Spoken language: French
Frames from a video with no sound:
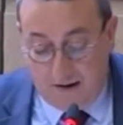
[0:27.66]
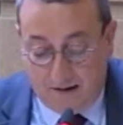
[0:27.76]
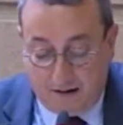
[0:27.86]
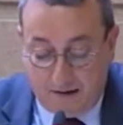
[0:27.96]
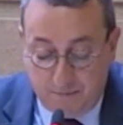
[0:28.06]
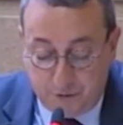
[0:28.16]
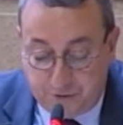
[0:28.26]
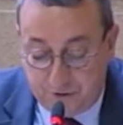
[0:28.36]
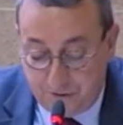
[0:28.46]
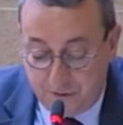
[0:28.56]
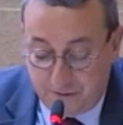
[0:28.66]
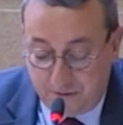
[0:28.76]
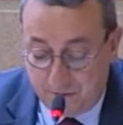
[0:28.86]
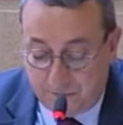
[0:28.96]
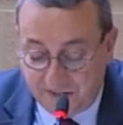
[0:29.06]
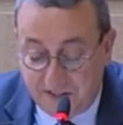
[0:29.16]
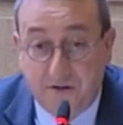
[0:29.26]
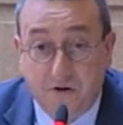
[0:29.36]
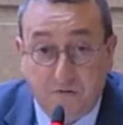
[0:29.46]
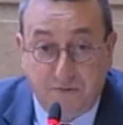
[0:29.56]
Monsieur le Président,
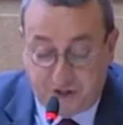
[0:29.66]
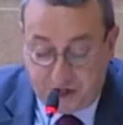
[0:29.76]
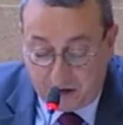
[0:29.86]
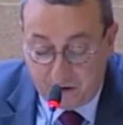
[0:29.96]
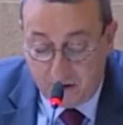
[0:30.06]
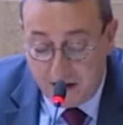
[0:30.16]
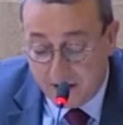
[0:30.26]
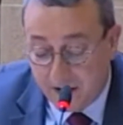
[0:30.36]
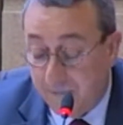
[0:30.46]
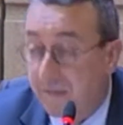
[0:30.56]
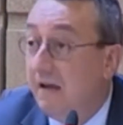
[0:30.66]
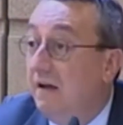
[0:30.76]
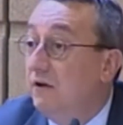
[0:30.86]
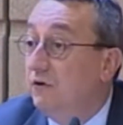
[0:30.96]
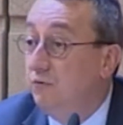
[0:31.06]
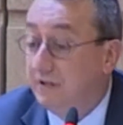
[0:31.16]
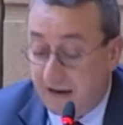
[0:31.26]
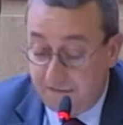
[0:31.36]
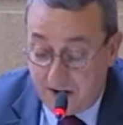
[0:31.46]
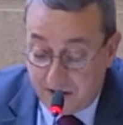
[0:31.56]
mes chers collègues, tout
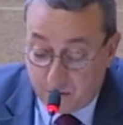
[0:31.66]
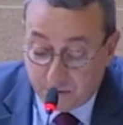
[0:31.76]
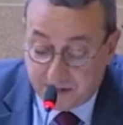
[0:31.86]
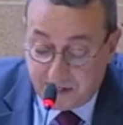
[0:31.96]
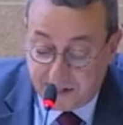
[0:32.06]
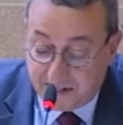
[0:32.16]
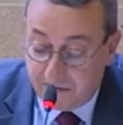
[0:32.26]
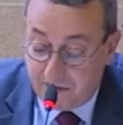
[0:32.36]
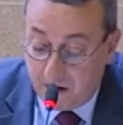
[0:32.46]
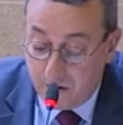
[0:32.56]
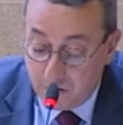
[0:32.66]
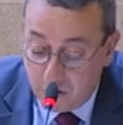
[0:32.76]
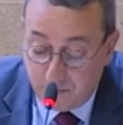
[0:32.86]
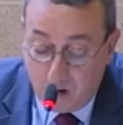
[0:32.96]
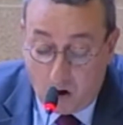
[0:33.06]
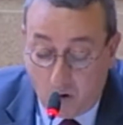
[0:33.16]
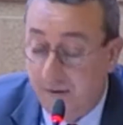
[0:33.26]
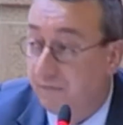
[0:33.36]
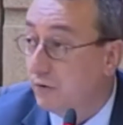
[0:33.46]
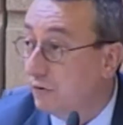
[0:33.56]
travail consiste à faire un homme en même
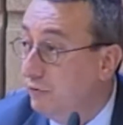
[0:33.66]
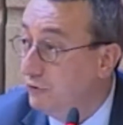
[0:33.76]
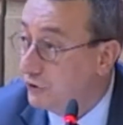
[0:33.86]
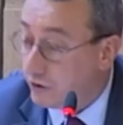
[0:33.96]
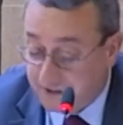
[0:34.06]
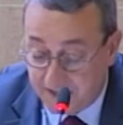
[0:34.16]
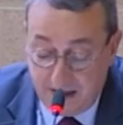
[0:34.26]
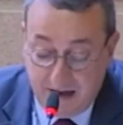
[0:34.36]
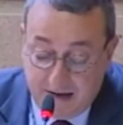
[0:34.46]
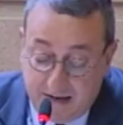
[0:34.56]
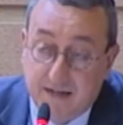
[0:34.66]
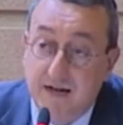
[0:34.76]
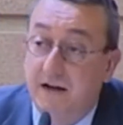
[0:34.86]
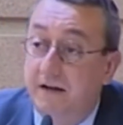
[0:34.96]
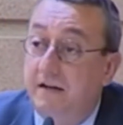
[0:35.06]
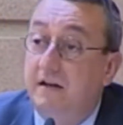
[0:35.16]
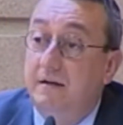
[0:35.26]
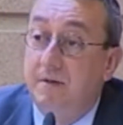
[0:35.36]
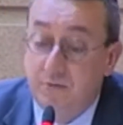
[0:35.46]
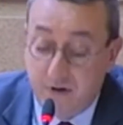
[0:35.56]
temps qu'une chose, déclarait
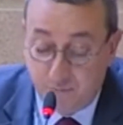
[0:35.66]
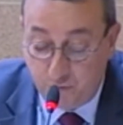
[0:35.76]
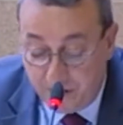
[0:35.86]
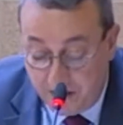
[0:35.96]
Emmanuel Mounier.